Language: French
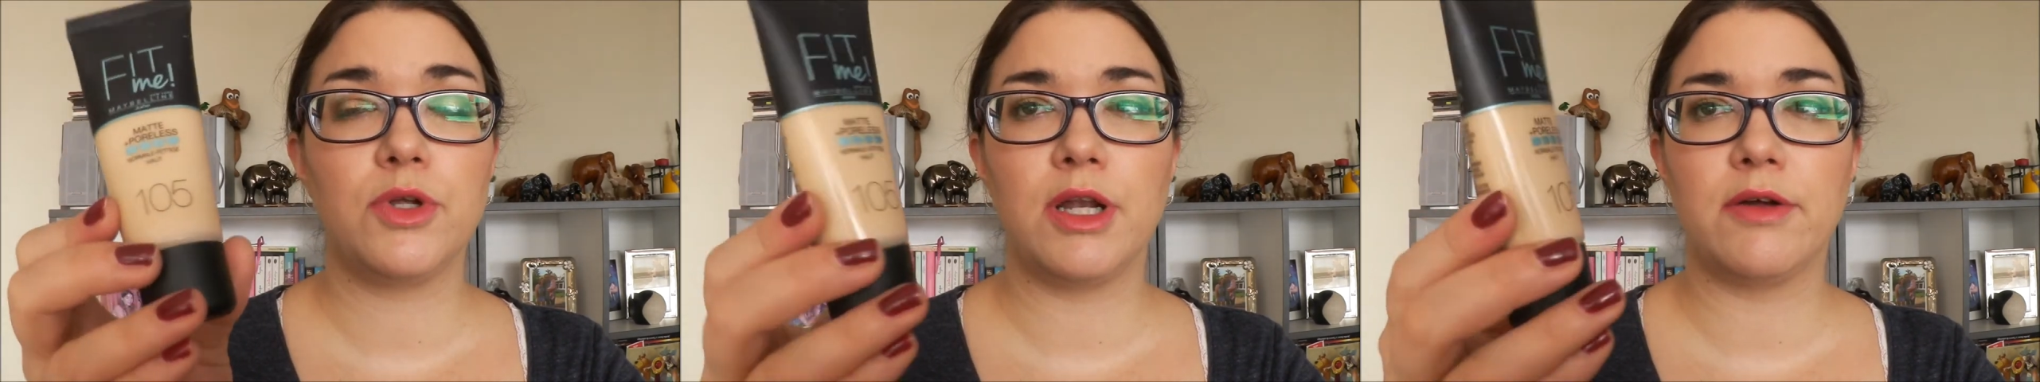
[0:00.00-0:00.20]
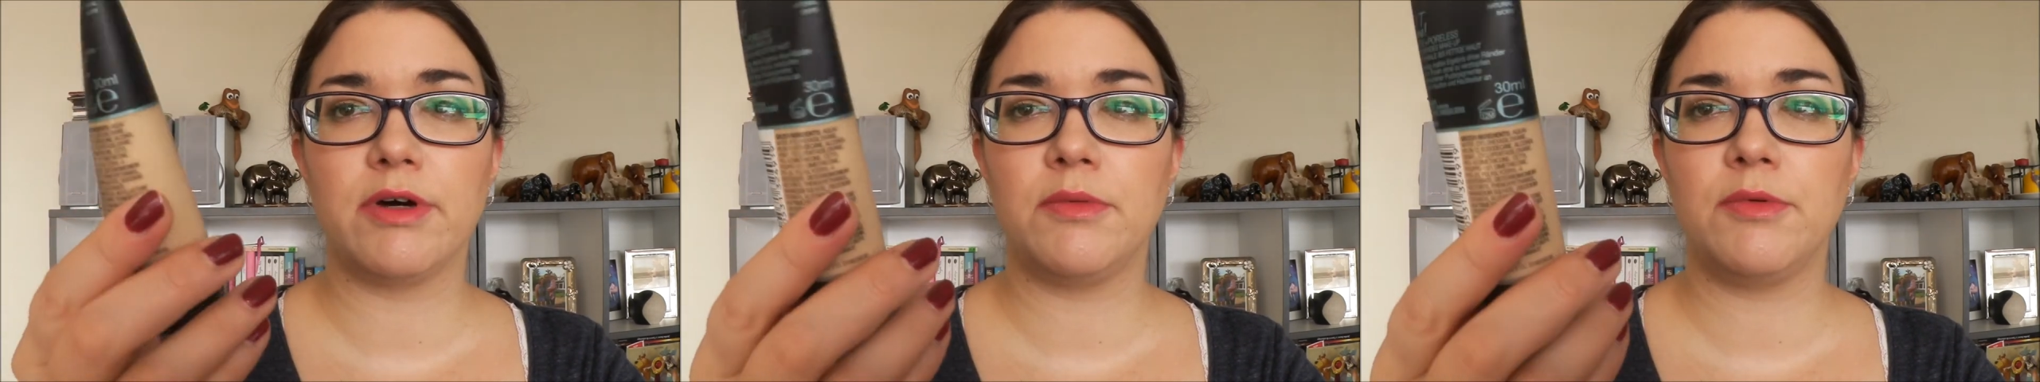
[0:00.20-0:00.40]

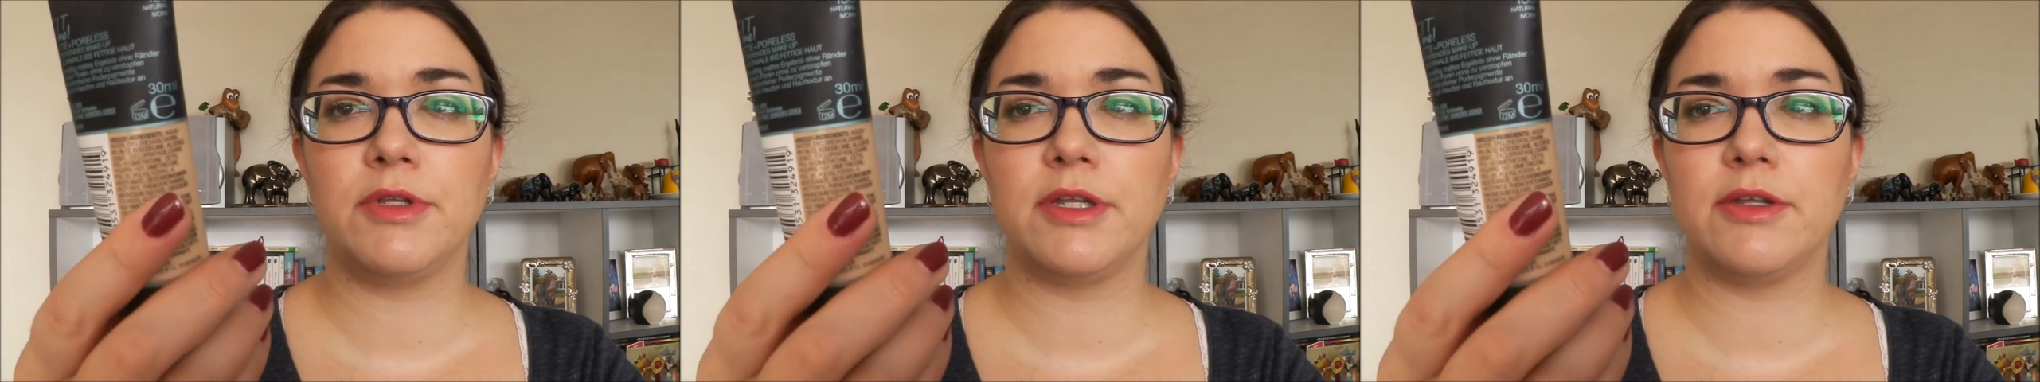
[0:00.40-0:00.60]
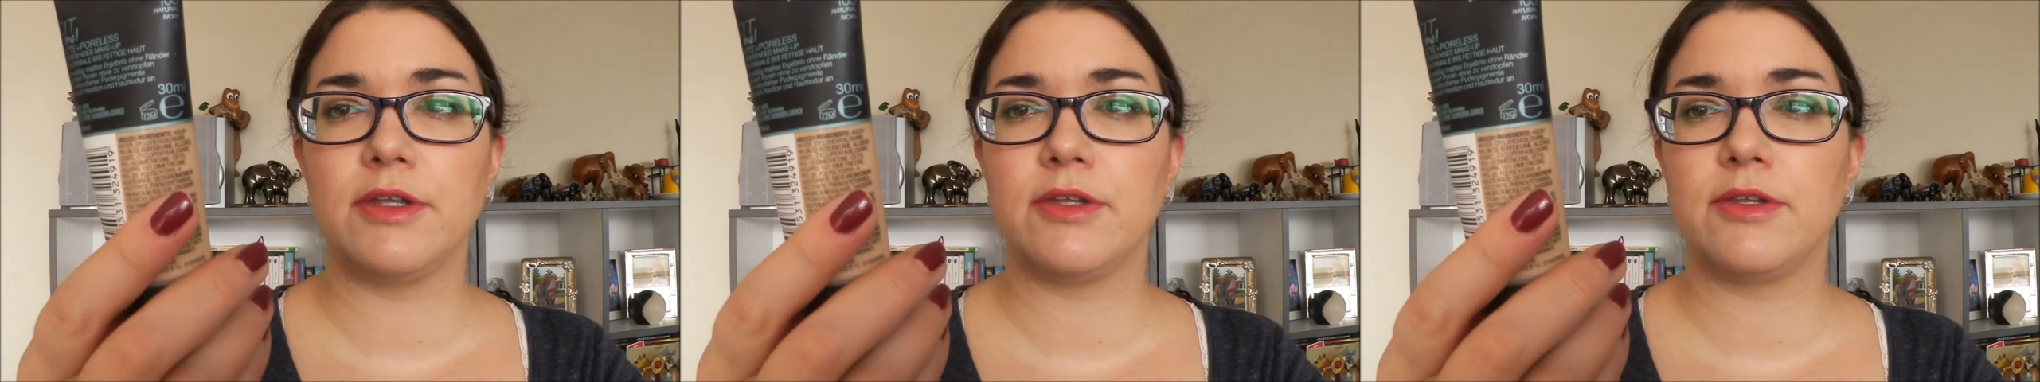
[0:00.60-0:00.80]
Il a vraiment
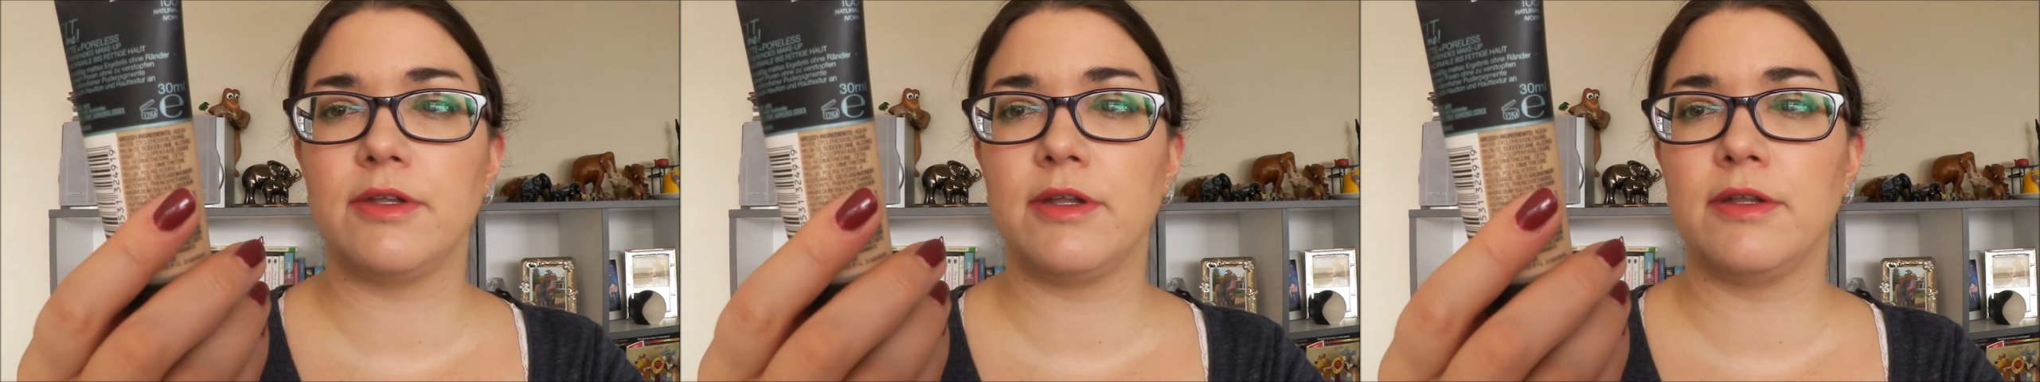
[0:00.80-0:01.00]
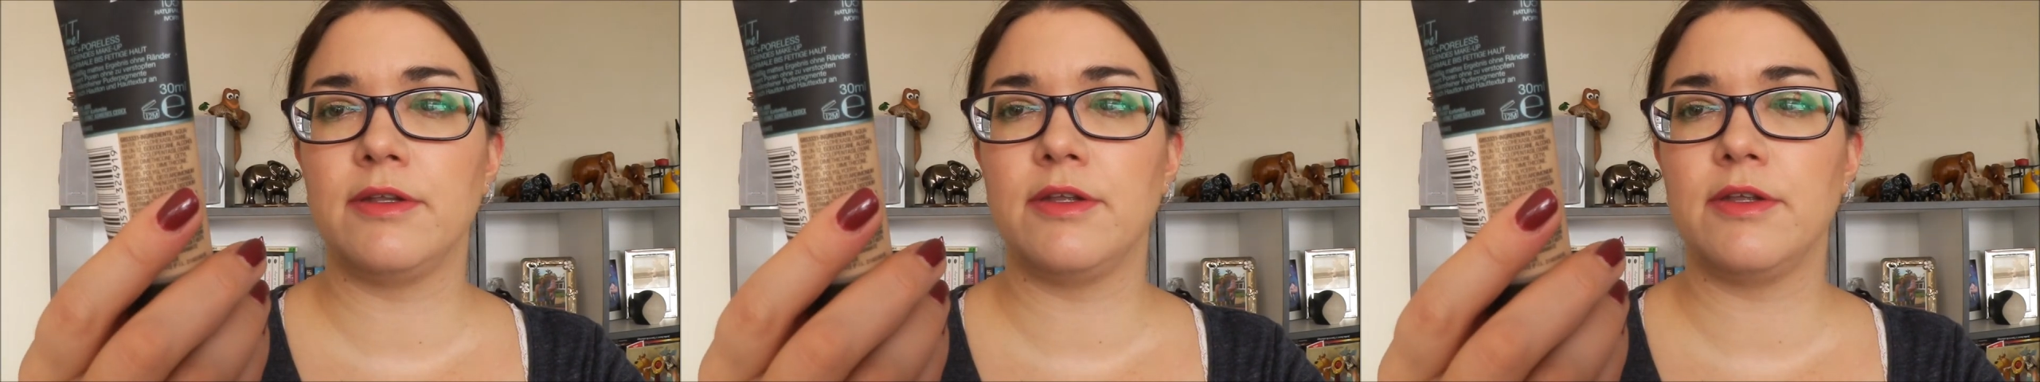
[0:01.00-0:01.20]

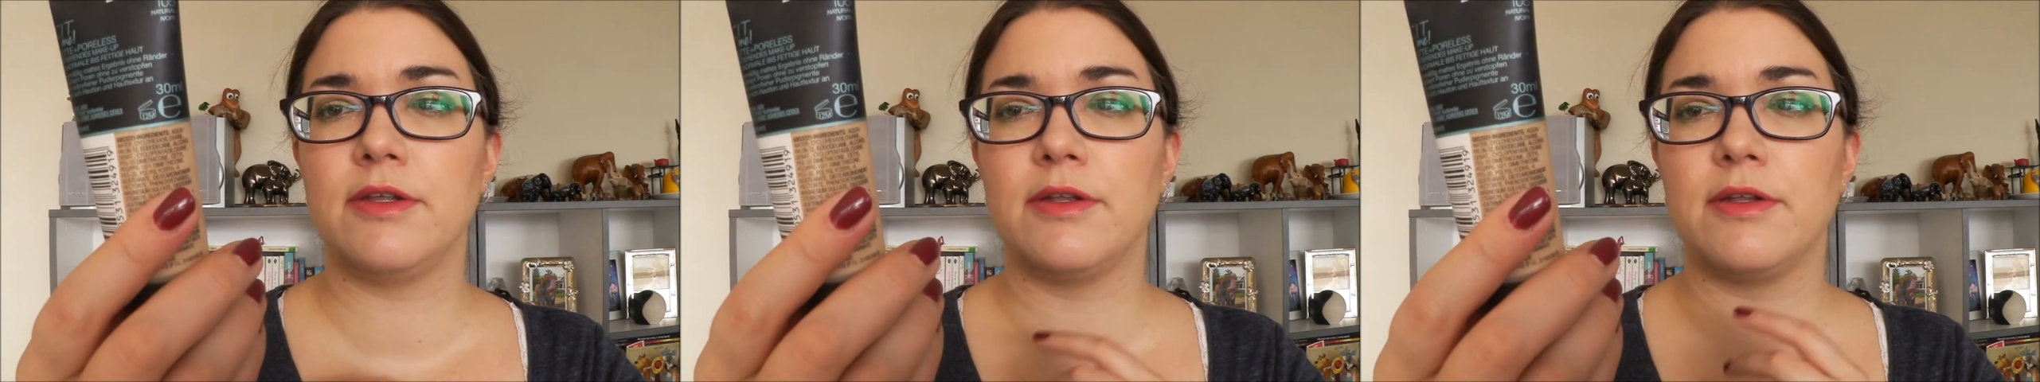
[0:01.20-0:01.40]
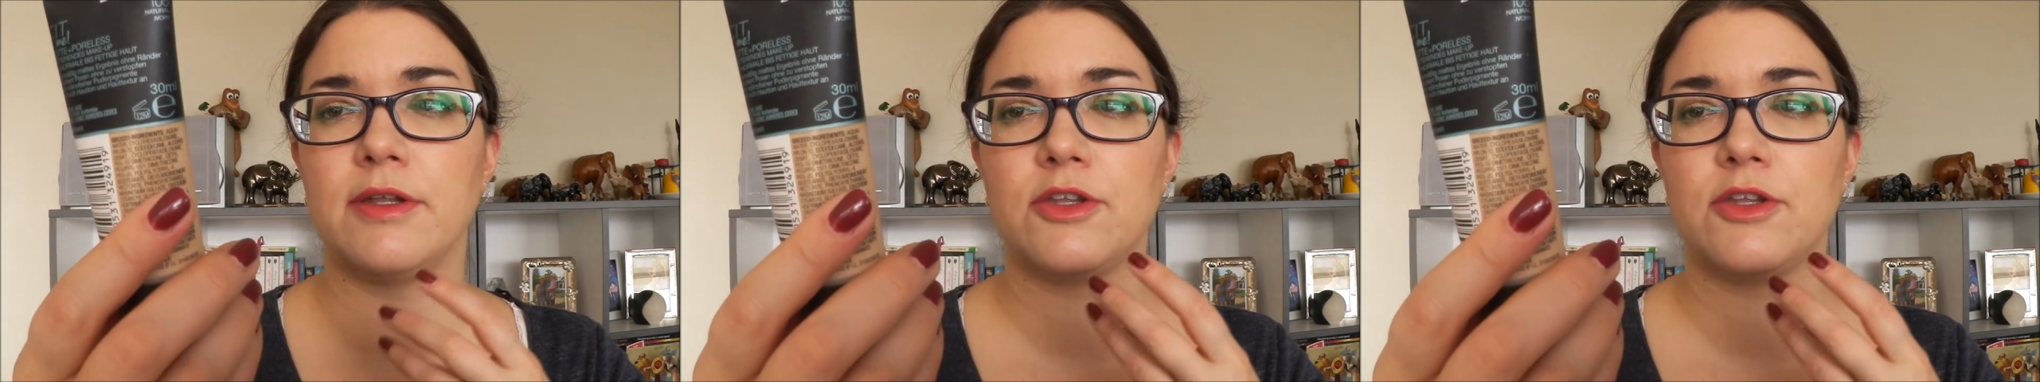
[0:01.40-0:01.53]
un,